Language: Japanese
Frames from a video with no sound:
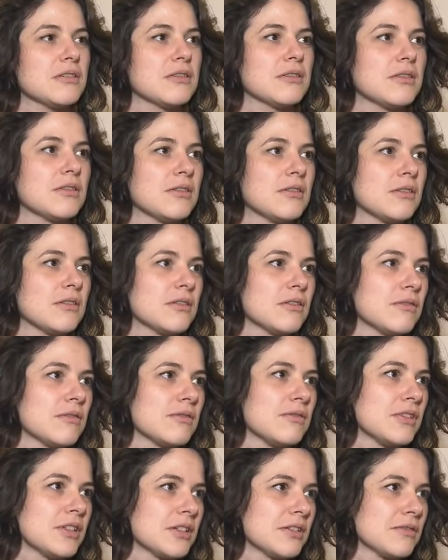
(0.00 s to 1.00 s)
でも
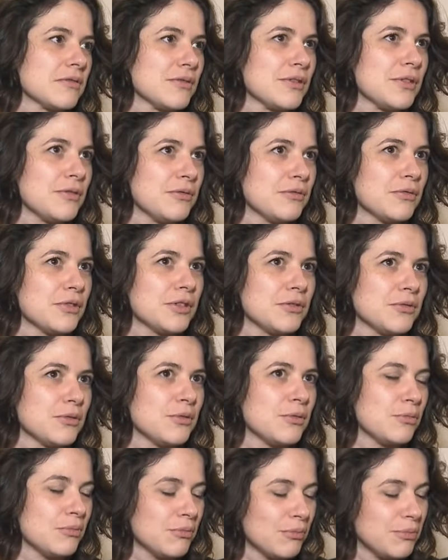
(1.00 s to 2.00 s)
だからこそ
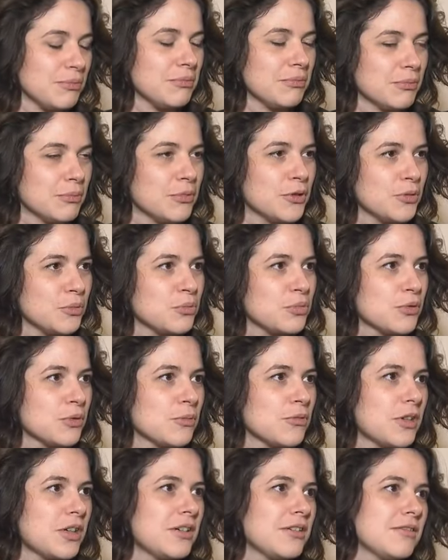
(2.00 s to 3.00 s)
時々
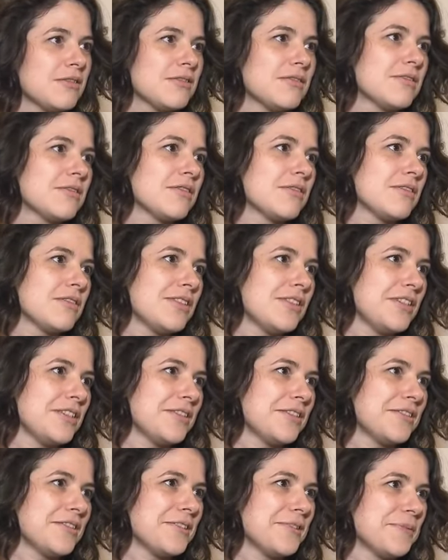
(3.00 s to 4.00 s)
体のため
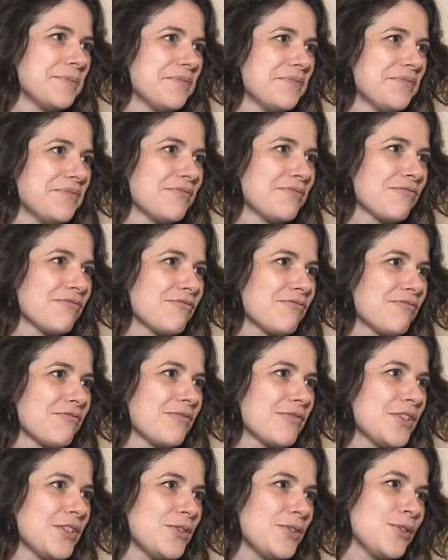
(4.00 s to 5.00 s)
に良い食
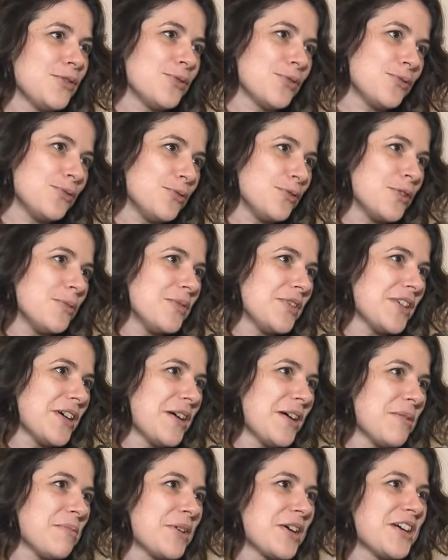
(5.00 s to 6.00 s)
材で美味しい
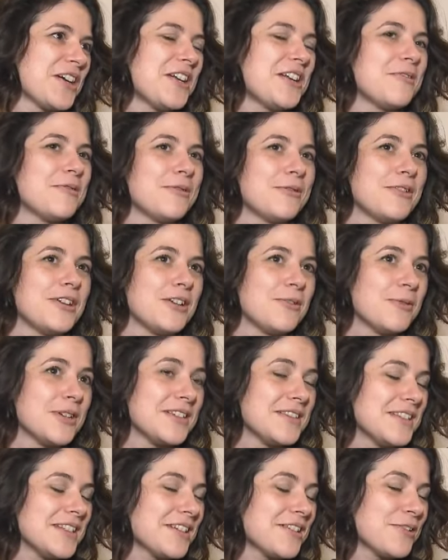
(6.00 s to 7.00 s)
ものを作っ
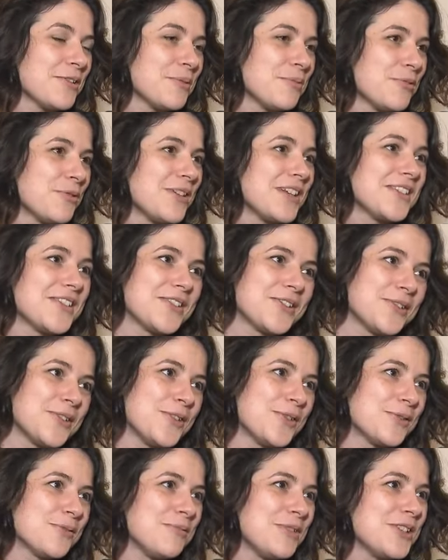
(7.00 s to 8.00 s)
て食べて楽しみた
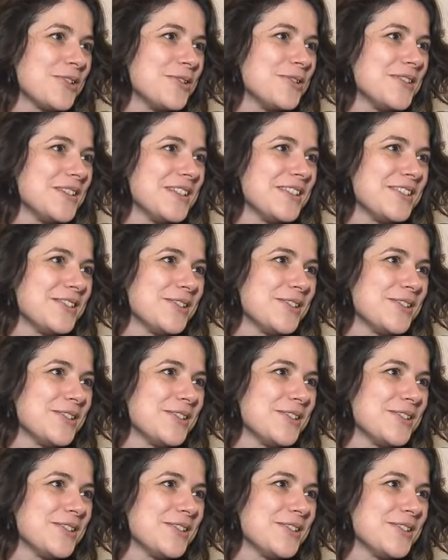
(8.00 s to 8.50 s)
いんです。